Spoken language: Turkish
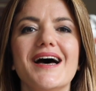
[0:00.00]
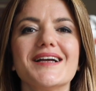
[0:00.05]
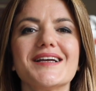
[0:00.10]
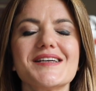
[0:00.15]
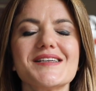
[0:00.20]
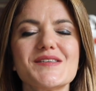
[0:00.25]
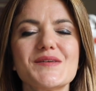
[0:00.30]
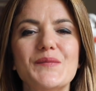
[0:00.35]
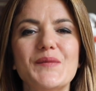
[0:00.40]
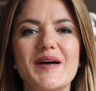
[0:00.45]

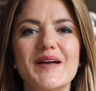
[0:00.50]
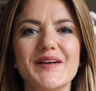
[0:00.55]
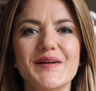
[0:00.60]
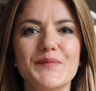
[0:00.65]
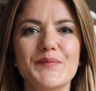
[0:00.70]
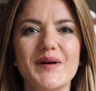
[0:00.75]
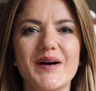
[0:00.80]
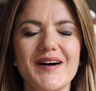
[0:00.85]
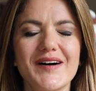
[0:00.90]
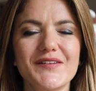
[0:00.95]
Herkese
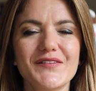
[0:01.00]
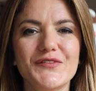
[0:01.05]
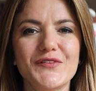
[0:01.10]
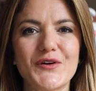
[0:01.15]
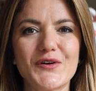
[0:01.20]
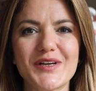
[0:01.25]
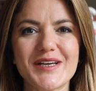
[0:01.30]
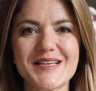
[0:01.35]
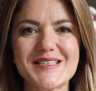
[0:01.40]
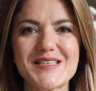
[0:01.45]
merhaba.
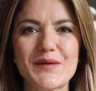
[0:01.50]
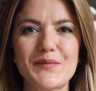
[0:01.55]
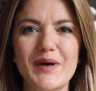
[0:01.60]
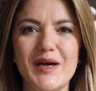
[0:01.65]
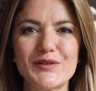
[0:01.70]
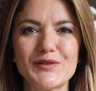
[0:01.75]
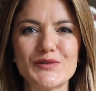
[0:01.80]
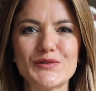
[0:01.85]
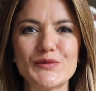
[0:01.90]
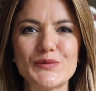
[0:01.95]
Forex
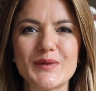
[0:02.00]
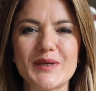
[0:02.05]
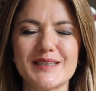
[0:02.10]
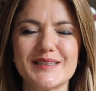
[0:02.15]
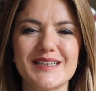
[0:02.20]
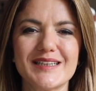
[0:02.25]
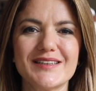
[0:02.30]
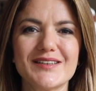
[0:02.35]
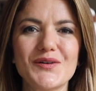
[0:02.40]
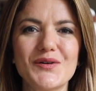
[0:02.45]
Haber YouTube
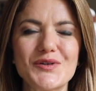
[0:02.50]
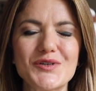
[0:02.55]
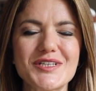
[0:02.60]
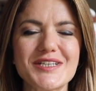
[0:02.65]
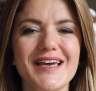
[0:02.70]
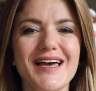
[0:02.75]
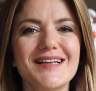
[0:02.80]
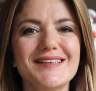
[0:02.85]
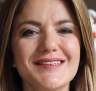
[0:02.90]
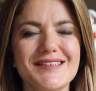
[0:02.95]
kanalına
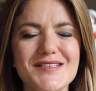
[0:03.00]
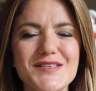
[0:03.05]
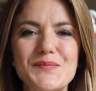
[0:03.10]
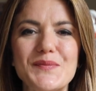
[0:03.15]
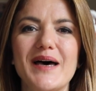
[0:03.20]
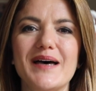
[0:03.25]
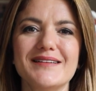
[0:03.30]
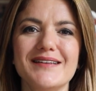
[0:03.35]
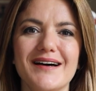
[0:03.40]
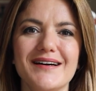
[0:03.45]
hoş geldiniz.
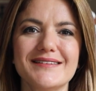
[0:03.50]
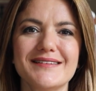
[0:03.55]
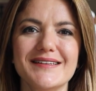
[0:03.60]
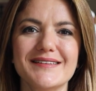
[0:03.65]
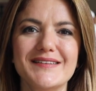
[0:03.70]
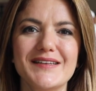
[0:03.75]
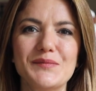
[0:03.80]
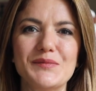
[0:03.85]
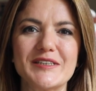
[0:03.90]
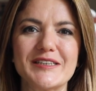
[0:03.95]
Ben
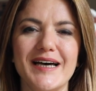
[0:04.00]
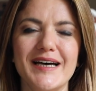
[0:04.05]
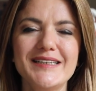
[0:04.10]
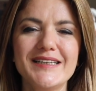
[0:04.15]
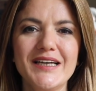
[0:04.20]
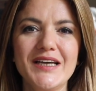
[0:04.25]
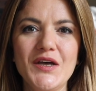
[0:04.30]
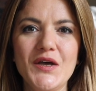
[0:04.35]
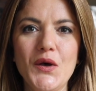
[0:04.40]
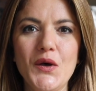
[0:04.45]
Hande
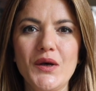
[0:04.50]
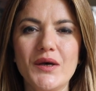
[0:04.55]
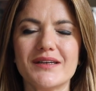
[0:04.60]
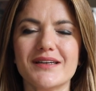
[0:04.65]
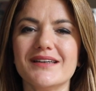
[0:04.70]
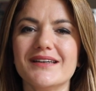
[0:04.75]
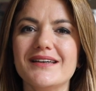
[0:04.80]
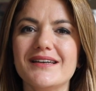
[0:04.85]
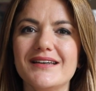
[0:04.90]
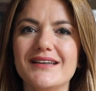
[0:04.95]
Demirel.
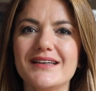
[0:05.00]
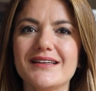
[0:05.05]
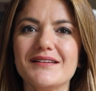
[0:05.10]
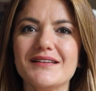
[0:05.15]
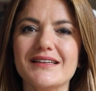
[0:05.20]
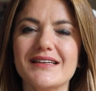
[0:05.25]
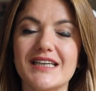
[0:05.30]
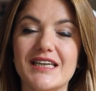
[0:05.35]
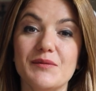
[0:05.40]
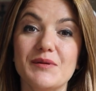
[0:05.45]
E,
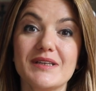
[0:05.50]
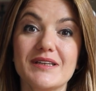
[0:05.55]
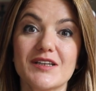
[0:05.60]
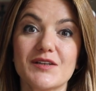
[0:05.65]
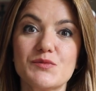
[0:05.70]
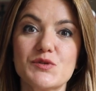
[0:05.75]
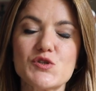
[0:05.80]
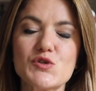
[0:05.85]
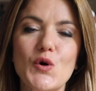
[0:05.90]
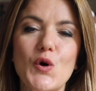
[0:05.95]
ee,
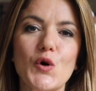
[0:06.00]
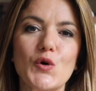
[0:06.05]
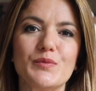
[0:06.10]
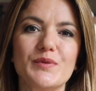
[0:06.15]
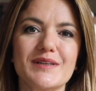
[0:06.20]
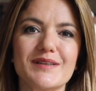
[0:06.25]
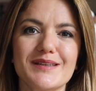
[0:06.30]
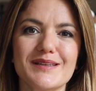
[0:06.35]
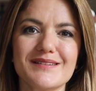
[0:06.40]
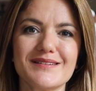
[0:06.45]
2020 zor
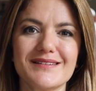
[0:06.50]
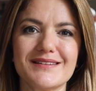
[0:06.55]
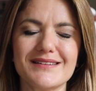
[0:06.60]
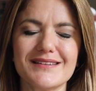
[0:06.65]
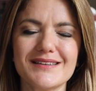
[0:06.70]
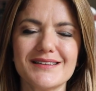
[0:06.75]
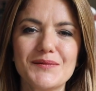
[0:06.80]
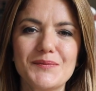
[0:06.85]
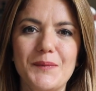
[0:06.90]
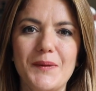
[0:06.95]
bir
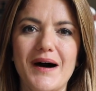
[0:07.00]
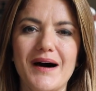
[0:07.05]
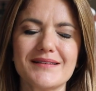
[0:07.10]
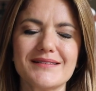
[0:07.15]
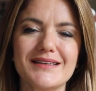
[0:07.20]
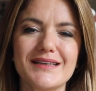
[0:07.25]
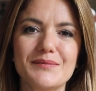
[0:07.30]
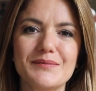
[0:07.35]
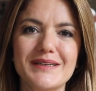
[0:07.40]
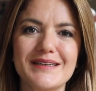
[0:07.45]
yıldı.
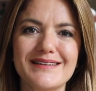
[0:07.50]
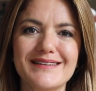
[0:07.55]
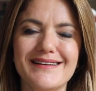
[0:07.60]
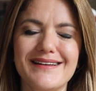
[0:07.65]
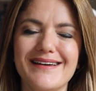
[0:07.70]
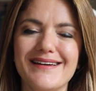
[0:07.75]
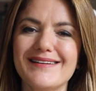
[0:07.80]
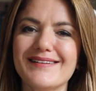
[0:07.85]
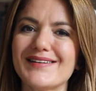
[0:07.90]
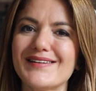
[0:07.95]

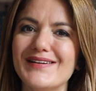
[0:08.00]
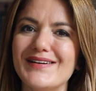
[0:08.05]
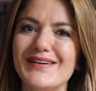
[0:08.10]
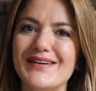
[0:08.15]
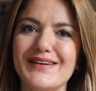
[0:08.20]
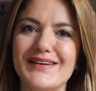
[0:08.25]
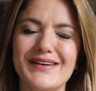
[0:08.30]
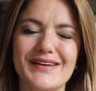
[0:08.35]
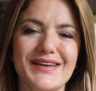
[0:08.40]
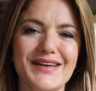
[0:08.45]
Pandemiyle
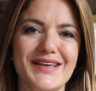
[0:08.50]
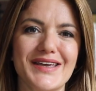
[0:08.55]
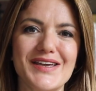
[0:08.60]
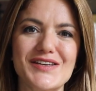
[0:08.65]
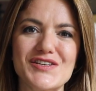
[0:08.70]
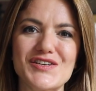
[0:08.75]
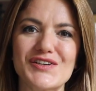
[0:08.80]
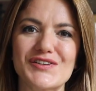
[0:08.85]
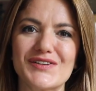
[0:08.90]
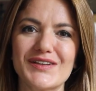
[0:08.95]
e,
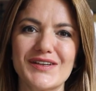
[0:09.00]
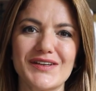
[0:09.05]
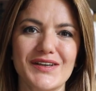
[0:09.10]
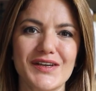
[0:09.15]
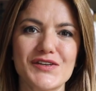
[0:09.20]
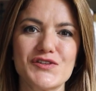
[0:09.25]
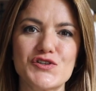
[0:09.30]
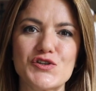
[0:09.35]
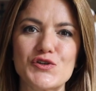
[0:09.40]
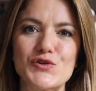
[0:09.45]
geçirdik,
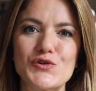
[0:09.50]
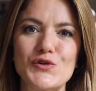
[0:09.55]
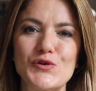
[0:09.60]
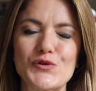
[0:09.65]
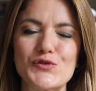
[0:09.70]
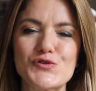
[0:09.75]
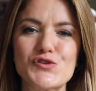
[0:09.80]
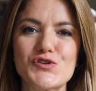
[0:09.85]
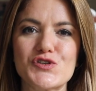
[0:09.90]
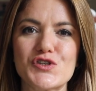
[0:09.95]

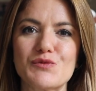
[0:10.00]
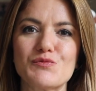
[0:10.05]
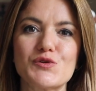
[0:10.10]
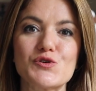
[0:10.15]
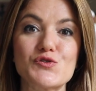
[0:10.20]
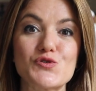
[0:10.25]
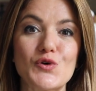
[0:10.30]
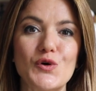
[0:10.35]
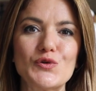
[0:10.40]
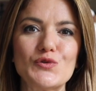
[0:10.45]
geçiriyoruz.
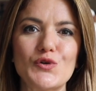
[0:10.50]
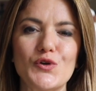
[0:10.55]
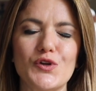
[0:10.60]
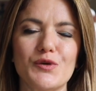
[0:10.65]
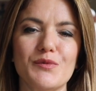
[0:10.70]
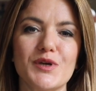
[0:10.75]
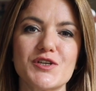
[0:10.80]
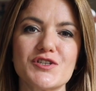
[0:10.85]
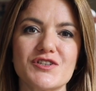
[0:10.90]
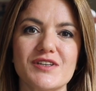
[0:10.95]
Şimdi son
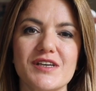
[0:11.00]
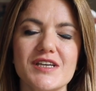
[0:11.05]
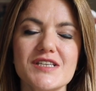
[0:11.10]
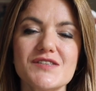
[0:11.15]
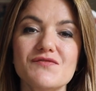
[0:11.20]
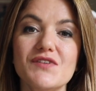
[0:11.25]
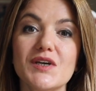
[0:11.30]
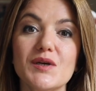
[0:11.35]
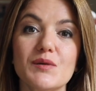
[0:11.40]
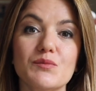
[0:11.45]

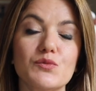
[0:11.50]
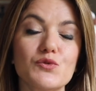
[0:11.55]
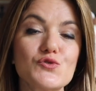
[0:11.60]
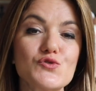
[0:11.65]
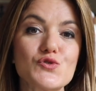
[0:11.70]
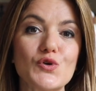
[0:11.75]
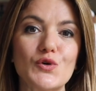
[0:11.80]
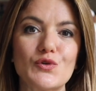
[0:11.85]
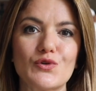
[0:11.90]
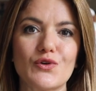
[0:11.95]
dönemeçteyiz ve bu
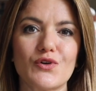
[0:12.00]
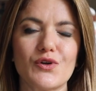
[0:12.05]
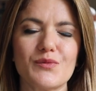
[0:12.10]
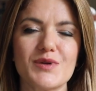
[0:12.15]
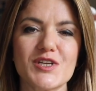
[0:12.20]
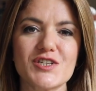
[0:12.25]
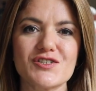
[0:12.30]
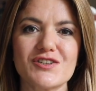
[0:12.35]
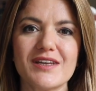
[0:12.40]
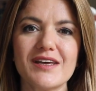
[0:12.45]
son
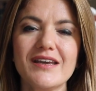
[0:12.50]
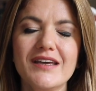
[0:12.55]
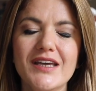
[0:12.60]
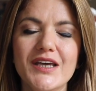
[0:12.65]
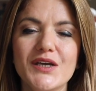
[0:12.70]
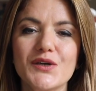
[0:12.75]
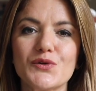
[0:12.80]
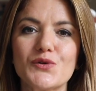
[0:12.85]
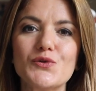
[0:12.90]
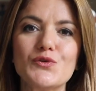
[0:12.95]
dönemeçte
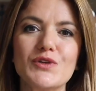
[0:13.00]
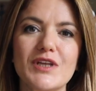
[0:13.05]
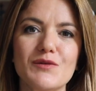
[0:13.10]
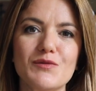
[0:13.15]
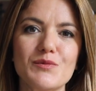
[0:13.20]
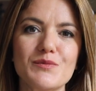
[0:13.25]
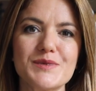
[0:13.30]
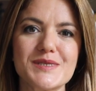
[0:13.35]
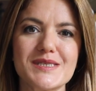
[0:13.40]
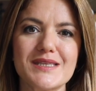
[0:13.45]

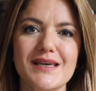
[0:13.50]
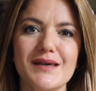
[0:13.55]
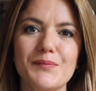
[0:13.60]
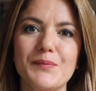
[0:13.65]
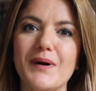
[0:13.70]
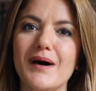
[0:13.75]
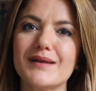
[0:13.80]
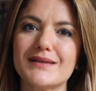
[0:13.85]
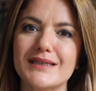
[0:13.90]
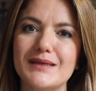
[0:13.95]
gündemimizde
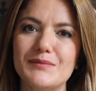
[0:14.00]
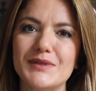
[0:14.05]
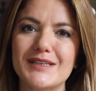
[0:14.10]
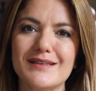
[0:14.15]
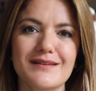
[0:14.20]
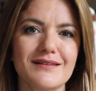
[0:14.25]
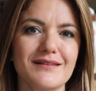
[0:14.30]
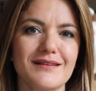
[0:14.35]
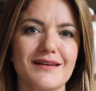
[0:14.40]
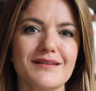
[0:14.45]

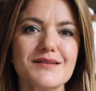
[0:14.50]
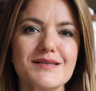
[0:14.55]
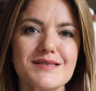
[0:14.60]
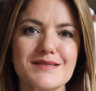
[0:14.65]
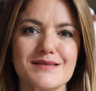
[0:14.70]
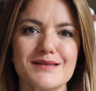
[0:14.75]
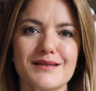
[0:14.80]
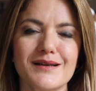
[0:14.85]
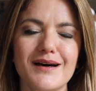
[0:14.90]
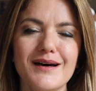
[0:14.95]
pandeminin yanı
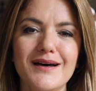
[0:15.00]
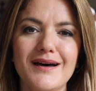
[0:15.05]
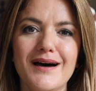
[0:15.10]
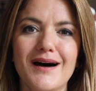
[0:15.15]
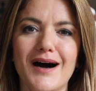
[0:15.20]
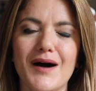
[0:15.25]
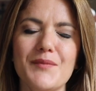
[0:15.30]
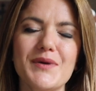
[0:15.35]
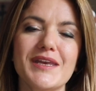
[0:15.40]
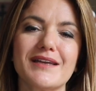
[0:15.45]
sıra
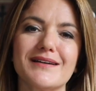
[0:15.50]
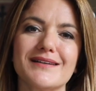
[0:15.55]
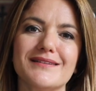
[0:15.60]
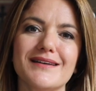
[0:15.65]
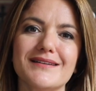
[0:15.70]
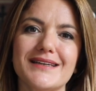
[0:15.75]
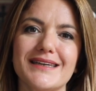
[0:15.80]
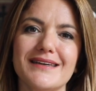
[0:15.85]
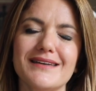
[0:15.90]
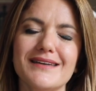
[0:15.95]

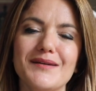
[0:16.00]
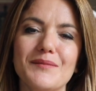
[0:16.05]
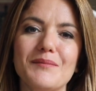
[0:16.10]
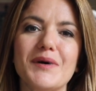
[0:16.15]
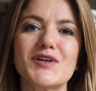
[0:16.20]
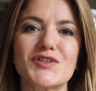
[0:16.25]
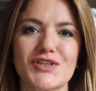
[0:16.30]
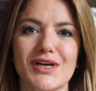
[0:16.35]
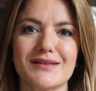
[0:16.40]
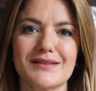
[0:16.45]
Amerika'daki
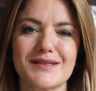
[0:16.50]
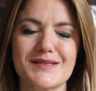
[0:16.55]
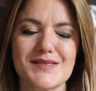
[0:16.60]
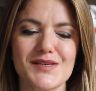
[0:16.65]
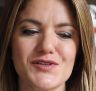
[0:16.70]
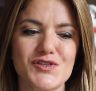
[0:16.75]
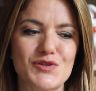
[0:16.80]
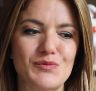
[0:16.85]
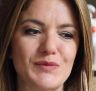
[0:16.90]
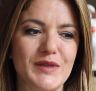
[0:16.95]
başkanlık
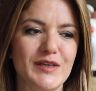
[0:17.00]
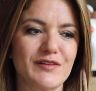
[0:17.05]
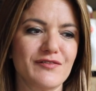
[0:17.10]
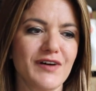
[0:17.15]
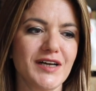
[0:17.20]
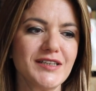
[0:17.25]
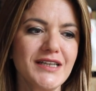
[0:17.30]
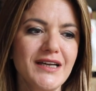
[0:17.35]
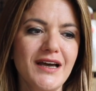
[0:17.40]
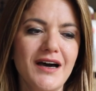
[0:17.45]
seçimleri
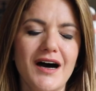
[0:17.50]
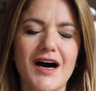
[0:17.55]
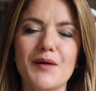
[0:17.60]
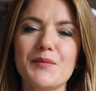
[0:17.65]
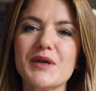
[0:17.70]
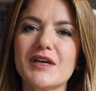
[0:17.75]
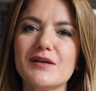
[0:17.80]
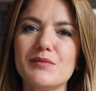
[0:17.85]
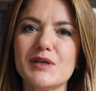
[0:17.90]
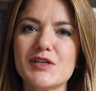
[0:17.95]
var.
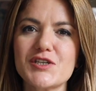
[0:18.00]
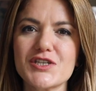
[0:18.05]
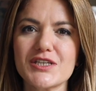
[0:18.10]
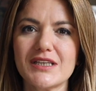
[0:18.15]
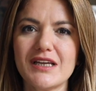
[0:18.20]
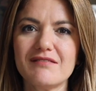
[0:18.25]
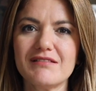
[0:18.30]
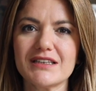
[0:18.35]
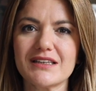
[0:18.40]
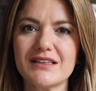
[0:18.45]
Amerika Birleşik
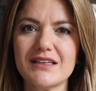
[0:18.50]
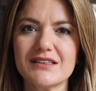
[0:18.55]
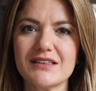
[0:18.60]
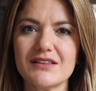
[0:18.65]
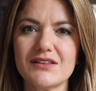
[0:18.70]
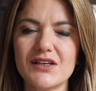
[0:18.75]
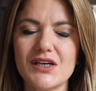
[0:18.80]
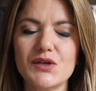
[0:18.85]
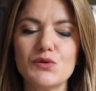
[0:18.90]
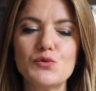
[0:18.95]

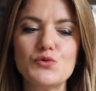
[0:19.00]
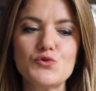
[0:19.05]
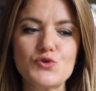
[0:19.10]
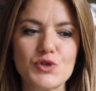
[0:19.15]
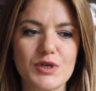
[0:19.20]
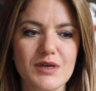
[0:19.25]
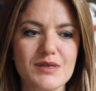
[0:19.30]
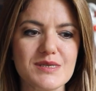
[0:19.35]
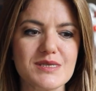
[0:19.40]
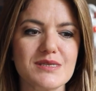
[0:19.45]
Devletleri'nde
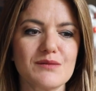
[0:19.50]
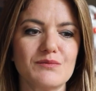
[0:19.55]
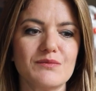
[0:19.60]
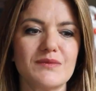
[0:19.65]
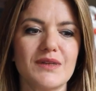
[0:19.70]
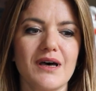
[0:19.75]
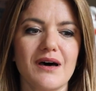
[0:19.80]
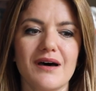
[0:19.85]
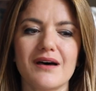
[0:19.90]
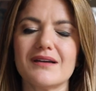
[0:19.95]
3
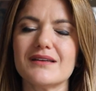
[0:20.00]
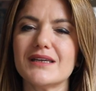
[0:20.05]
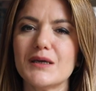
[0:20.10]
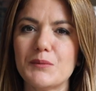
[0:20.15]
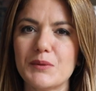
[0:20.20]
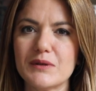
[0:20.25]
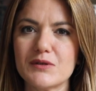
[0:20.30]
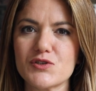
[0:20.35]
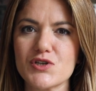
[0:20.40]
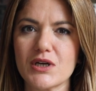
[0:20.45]
Kasım'da
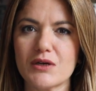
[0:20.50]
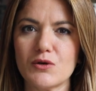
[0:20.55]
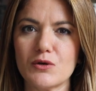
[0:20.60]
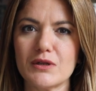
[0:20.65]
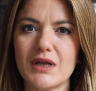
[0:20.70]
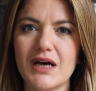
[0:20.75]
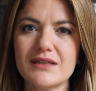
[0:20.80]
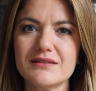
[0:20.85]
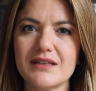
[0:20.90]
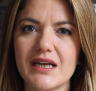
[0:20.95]
yapılacak
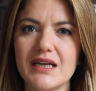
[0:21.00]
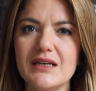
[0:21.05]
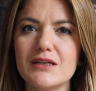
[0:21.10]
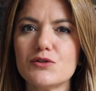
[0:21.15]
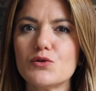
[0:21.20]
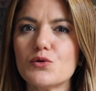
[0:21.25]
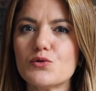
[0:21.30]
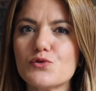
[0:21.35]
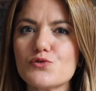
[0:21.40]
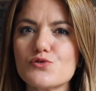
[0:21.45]
olan
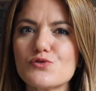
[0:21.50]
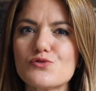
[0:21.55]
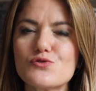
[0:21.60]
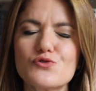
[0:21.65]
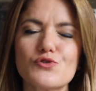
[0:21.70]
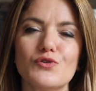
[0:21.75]
59.